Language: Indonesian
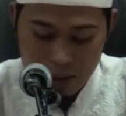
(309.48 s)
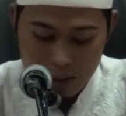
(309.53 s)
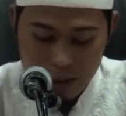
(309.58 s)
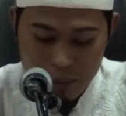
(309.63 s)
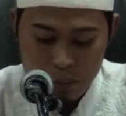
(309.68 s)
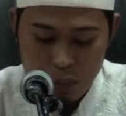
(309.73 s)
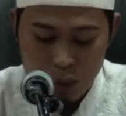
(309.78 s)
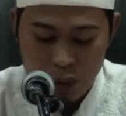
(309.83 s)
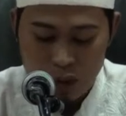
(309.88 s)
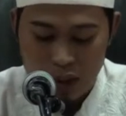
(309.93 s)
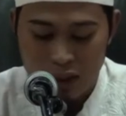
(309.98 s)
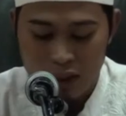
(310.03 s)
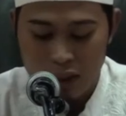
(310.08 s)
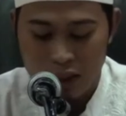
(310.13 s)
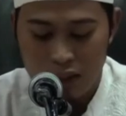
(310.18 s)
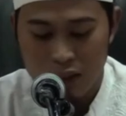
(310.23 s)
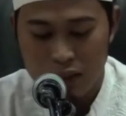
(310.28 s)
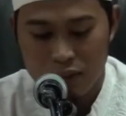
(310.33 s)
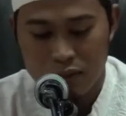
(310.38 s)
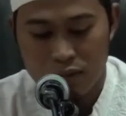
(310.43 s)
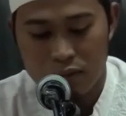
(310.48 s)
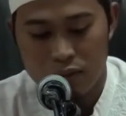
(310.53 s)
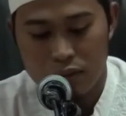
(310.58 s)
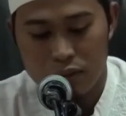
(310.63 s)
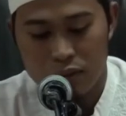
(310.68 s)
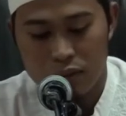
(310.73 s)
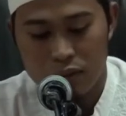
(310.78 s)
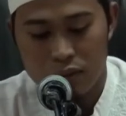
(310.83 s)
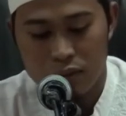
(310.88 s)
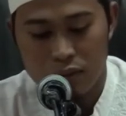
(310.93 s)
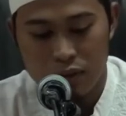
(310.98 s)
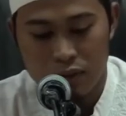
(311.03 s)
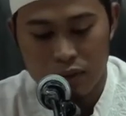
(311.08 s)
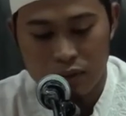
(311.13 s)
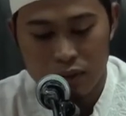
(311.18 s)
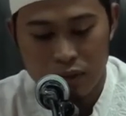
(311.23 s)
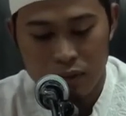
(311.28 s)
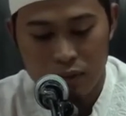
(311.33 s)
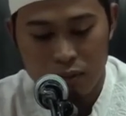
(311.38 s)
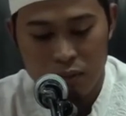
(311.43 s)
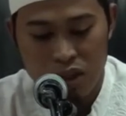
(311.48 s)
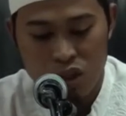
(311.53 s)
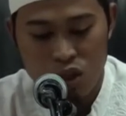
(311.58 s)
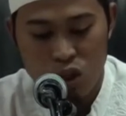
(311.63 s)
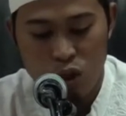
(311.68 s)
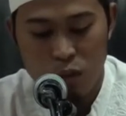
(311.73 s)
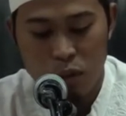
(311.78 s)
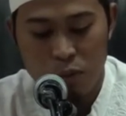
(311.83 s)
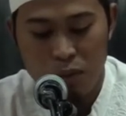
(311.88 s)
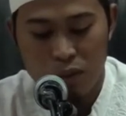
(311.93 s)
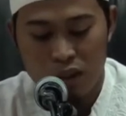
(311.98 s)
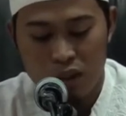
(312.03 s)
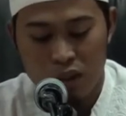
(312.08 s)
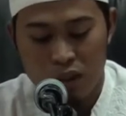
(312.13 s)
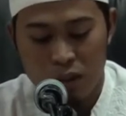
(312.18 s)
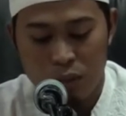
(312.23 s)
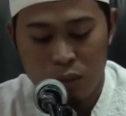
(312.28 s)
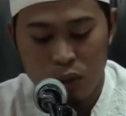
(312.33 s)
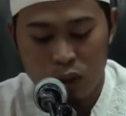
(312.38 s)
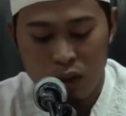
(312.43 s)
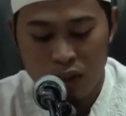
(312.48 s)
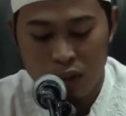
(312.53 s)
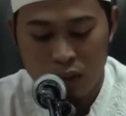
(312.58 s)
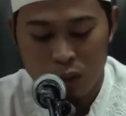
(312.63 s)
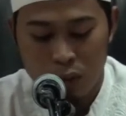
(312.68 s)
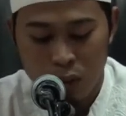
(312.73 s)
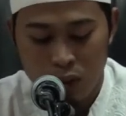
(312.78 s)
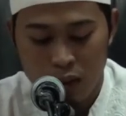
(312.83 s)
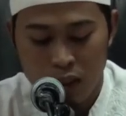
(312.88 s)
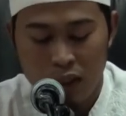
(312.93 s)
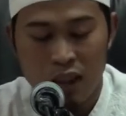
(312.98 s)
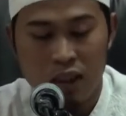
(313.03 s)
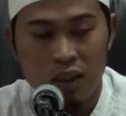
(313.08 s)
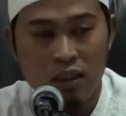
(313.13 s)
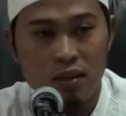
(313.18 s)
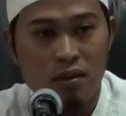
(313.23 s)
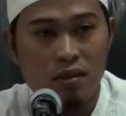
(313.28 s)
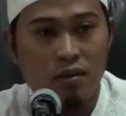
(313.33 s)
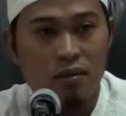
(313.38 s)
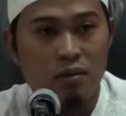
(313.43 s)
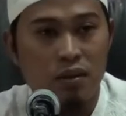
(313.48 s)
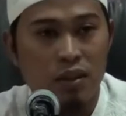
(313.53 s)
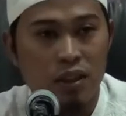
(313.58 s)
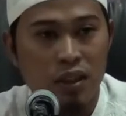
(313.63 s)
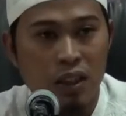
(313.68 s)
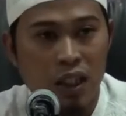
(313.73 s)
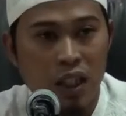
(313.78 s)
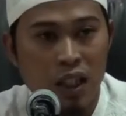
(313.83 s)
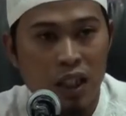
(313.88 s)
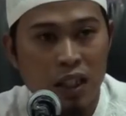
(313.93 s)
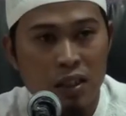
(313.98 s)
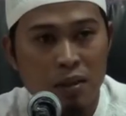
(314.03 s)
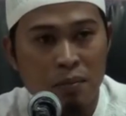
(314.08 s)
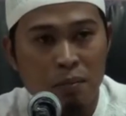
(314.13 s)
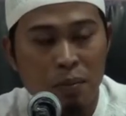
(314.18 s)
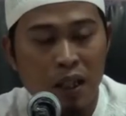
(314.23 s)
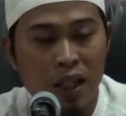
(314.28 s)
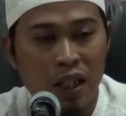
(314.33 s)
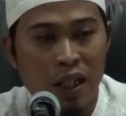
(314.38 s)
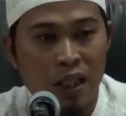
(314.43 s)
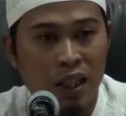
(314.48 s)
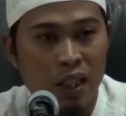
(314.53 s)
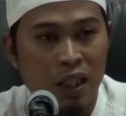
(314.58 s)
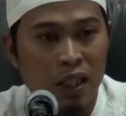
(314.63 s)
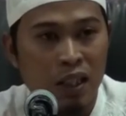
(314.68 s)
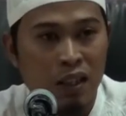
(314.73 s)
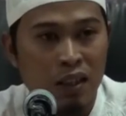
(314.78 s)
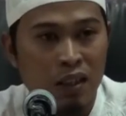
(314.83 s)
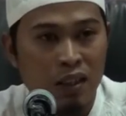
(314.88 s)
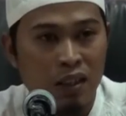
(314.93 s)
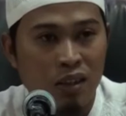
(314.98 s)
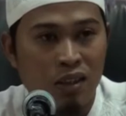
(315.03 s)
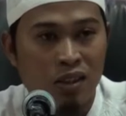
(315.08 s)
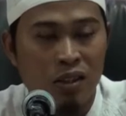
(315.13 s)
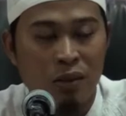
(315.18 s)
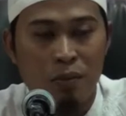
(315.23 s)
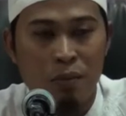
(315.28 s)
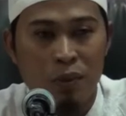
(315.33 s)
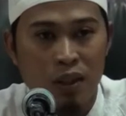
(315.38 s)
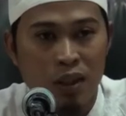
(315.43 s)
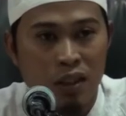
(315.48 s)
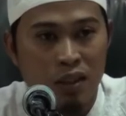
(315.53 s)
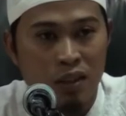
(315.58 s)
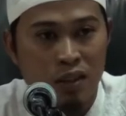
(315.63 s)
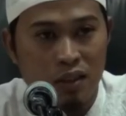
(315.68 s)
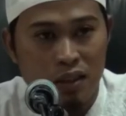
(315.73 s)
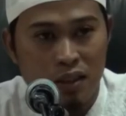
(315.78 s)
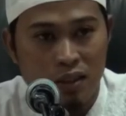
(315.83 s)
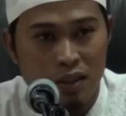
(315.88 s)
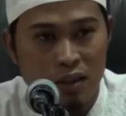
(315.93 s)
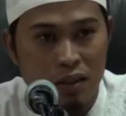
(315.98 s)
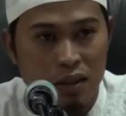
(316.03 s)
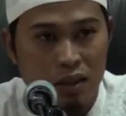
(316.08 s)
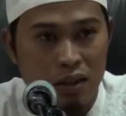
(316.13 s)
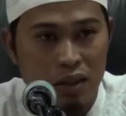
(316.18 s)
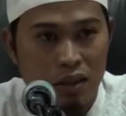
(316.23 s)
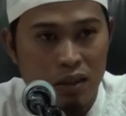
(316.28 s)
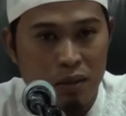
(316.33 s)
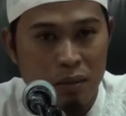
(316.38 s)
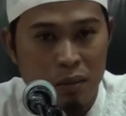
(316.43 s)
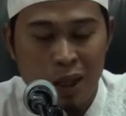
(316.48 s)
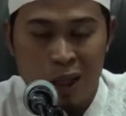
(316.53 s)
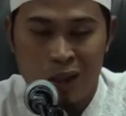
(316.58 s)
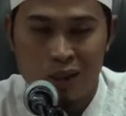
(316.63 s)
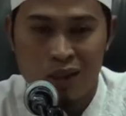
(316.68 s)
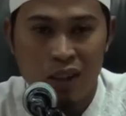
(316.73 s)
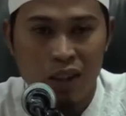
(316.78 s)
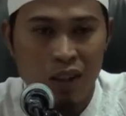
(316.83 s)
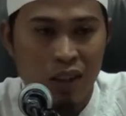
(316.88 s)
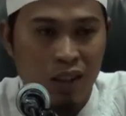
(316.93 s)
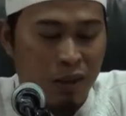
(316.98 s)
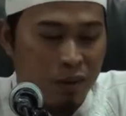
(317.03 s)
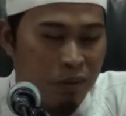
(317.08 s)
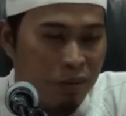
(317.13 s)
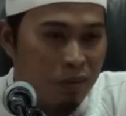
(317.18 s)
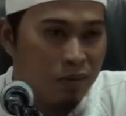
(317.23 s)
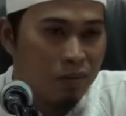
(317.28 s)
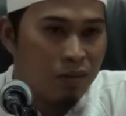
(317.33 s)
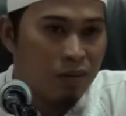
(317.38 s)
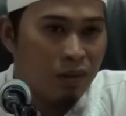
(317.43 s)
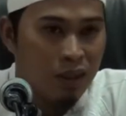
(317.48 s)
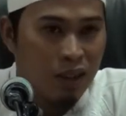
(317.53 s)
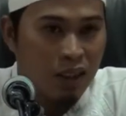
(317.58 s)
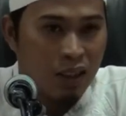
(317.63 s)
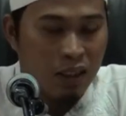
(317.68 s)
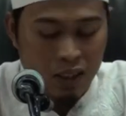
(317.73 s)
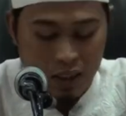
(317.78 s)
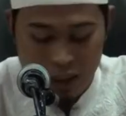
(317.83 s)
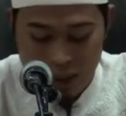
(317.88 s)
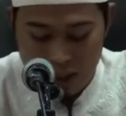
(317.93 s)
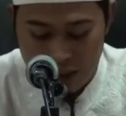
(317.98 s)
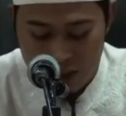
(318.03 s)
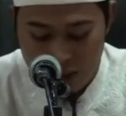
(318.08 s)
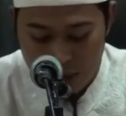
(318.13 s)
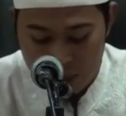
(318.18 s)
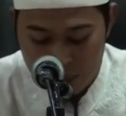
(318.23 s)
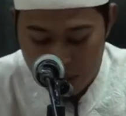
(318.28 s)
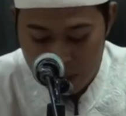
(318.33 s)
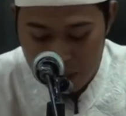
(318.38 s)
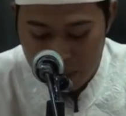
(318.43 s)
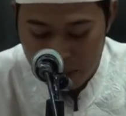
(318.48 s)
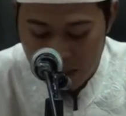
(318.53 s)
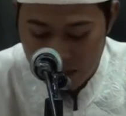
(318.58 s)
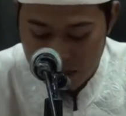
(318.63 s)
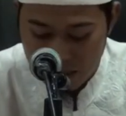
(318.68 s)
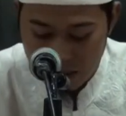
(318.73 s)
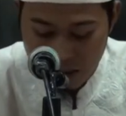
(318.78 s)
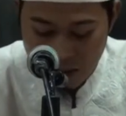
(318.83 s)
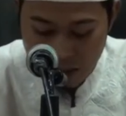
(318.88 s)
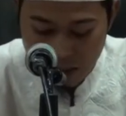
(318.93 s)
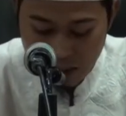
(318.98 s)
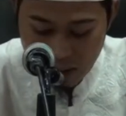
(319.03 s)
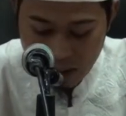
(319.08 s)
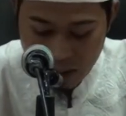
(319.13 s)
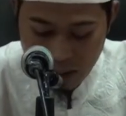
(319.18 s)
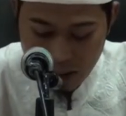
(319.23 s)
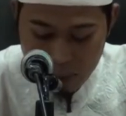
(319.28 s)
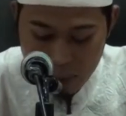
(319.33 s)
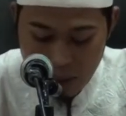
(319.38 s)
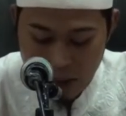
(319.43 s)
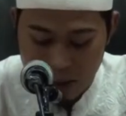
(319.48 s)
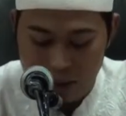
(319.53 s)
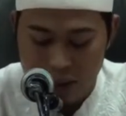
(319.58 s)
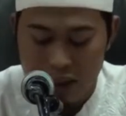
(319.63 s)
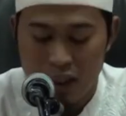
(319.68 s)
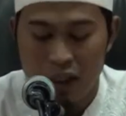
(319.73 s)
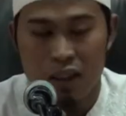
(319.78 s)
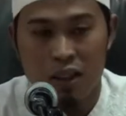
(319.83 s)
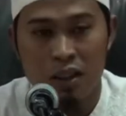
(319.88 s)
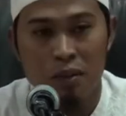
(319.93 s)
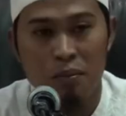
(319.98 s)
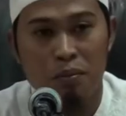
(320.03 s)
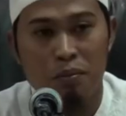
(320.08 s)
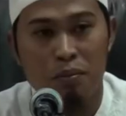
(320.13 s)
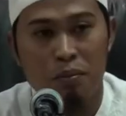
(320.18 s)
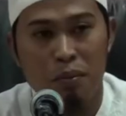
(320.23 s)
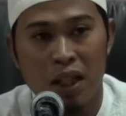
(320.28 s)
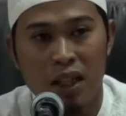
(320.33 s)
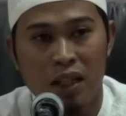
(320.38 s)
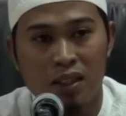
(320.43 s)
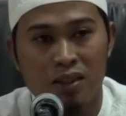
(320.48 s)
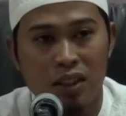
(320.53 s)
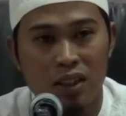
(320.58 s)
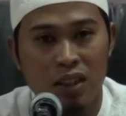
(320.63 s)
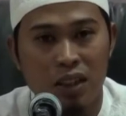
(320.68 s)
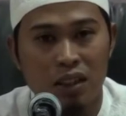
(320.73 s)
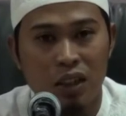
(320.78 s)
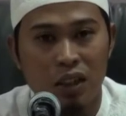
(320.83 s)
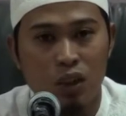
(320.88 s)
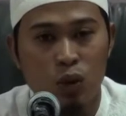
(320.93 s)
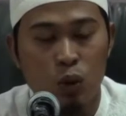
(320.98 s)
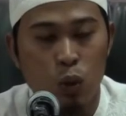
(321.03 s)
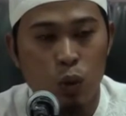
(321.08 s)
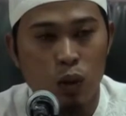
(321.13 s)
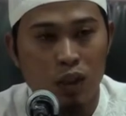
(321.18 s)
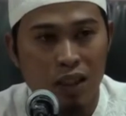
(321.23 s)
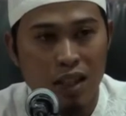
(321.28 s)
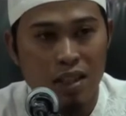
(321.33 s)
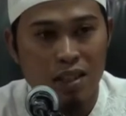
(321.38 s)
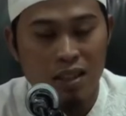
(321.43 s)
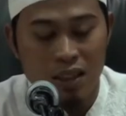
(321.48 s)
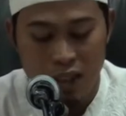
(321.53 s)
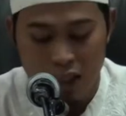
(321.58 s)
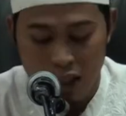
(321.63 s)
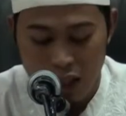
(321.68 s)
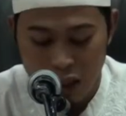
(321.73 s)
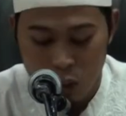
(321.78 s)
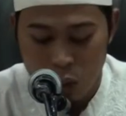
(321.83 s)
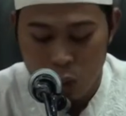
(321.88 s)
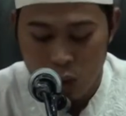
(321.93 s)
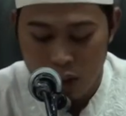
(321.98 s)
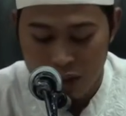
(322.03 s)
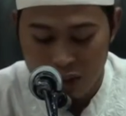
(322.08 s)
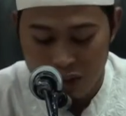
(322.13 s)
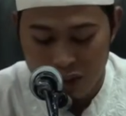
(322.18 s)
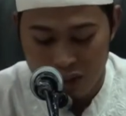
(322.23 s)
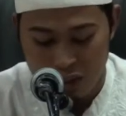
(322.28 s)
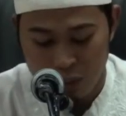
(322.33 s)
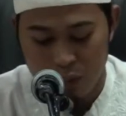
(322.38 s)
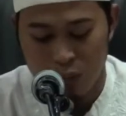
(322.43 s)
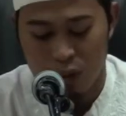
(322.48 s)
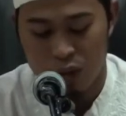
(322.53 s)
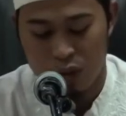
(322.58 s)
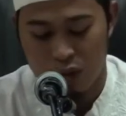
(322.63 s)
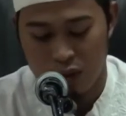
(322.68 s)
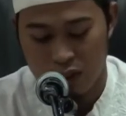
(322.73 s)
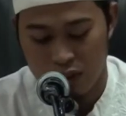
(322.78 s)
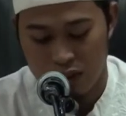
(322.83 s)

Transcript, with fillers: tadabbur kita mencoba mentadabburi Al-Qur'an dengan pengayaan disiplin bahasa Arab ya dengan disiplin bahasa bahasa Arab bahasa yang diturunkannya Al-Qur'an tersebut